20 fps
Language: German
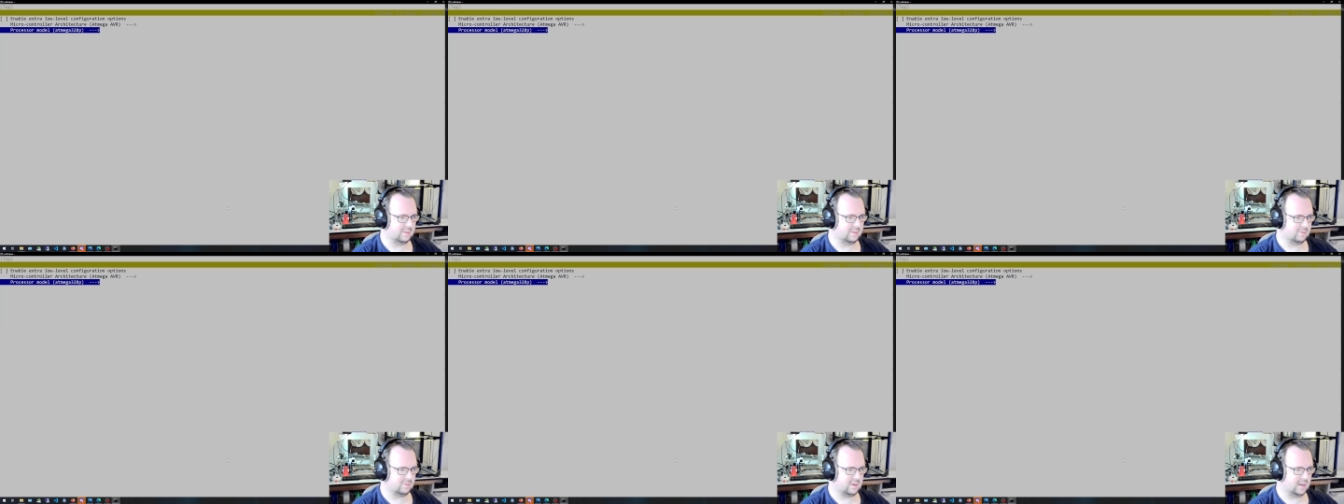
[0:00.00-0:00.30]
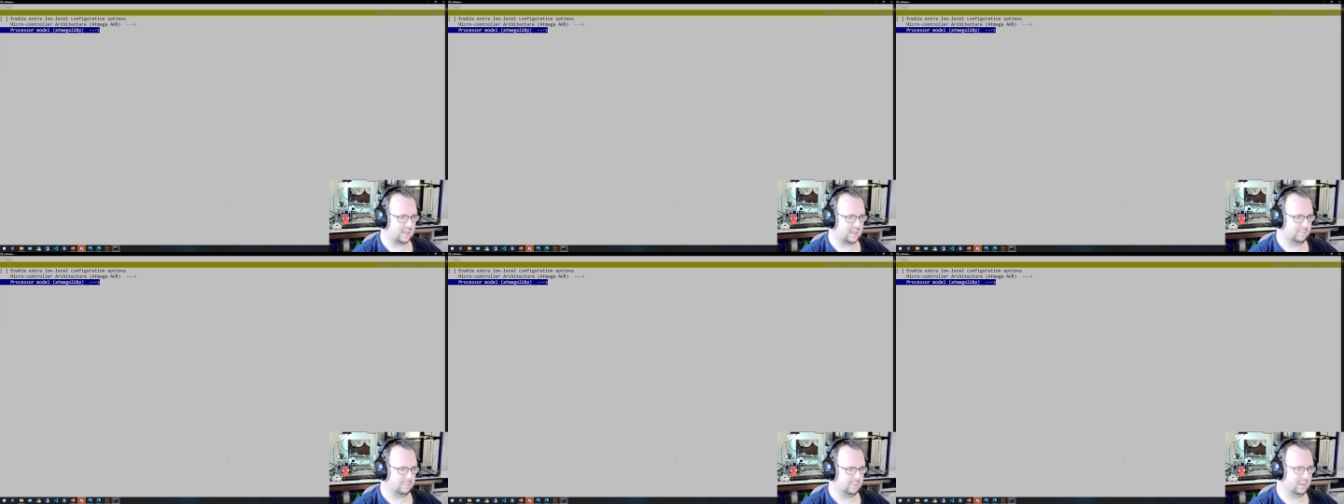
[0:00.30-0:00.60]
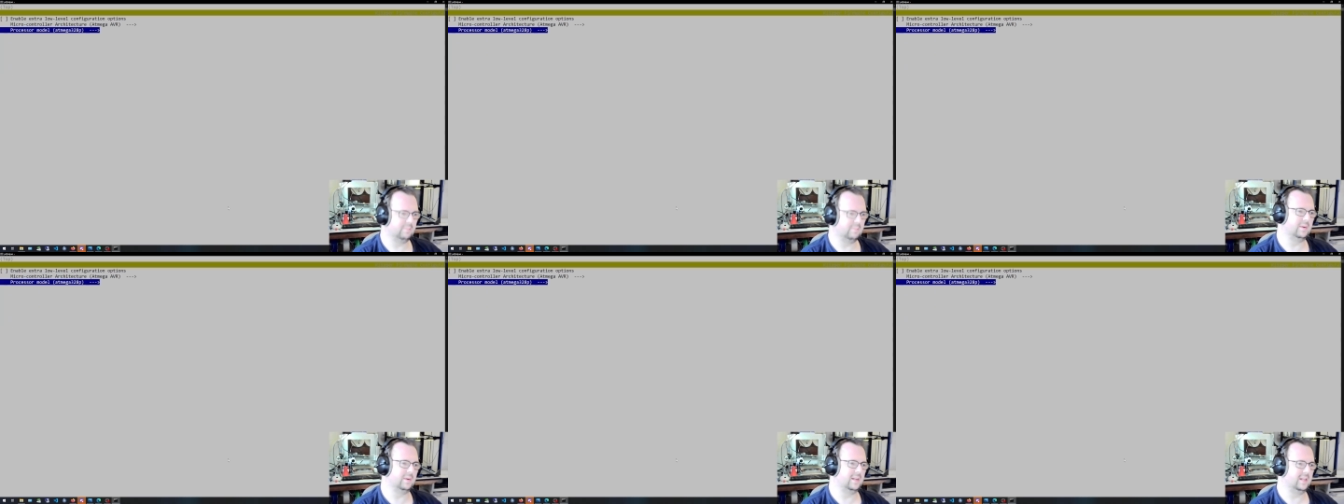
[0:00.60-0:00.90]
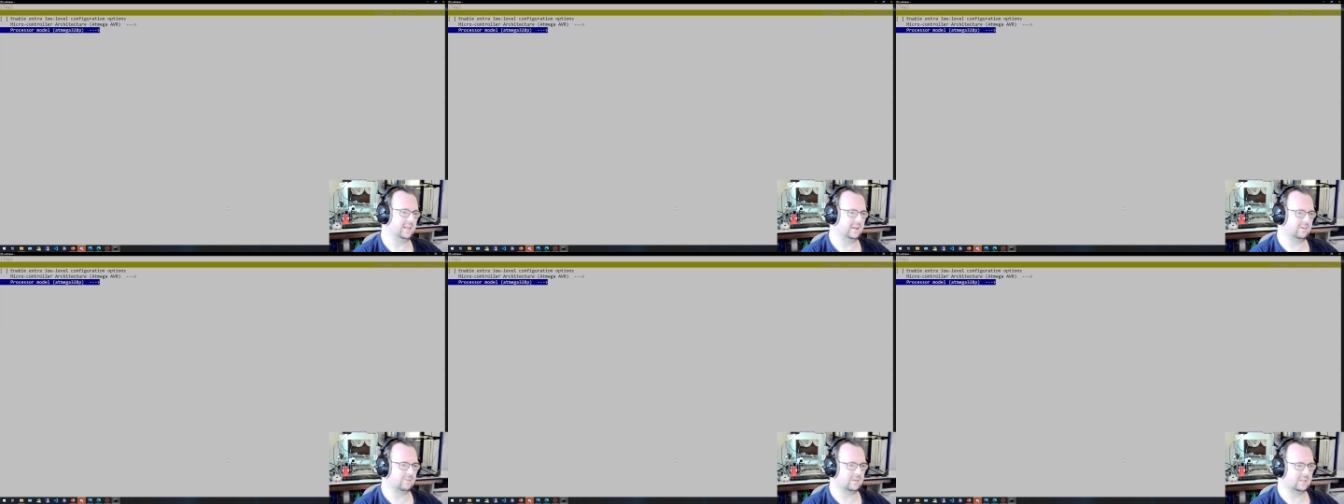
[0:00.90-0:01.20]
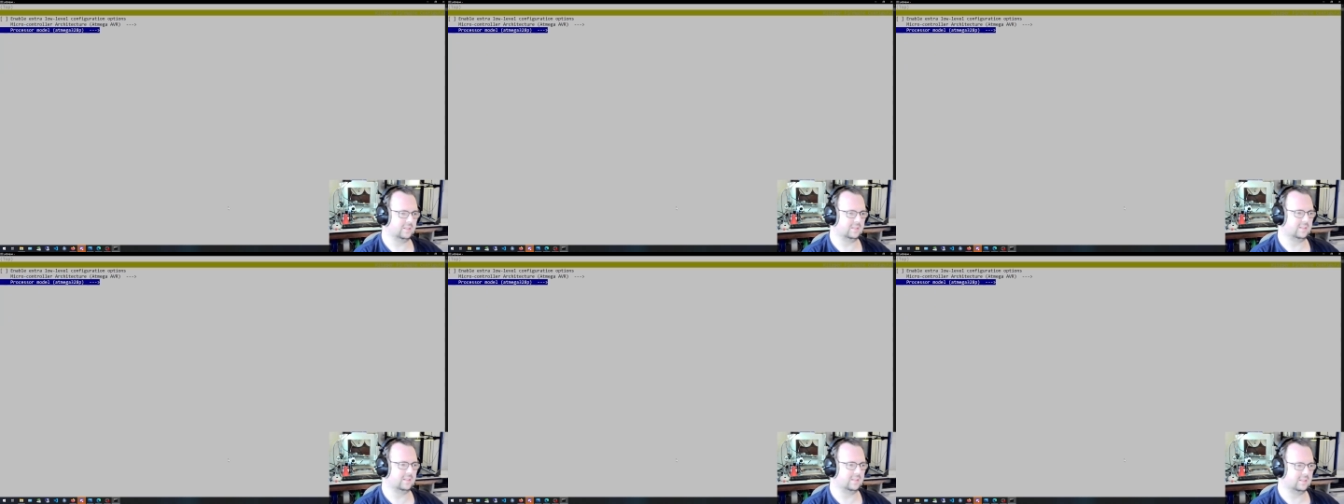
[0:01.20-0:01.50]
sogar die Pin-Belegung
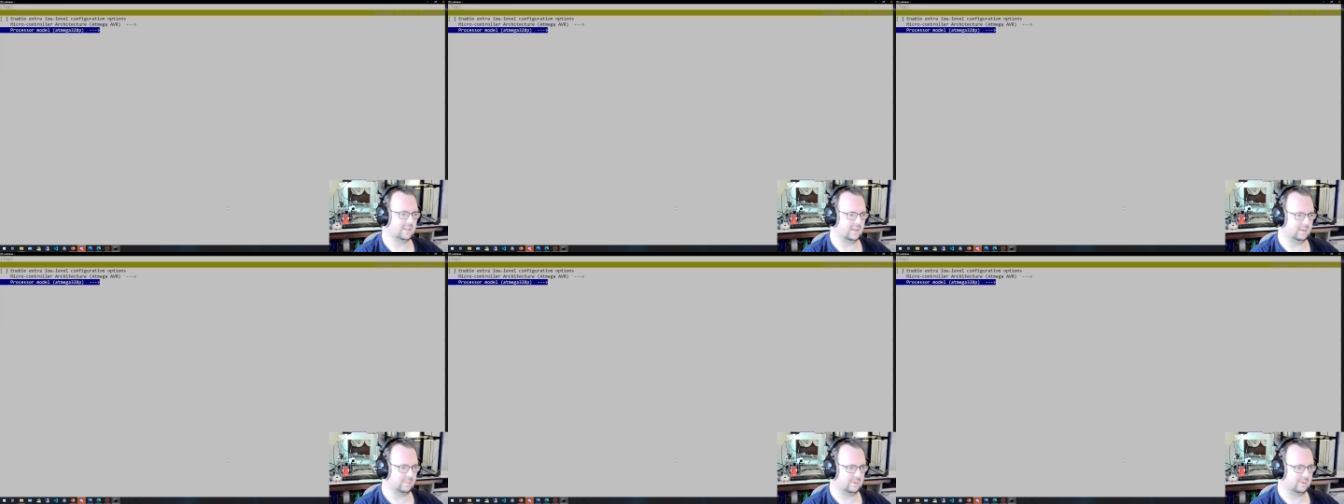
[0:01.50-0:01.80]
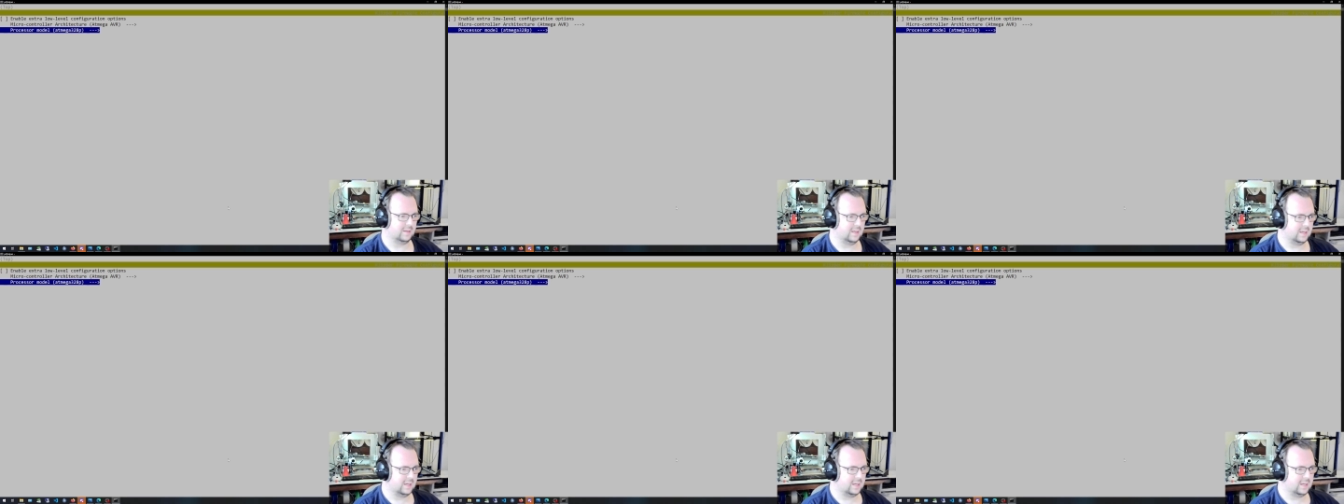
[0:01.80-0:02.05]
ist dieselbe.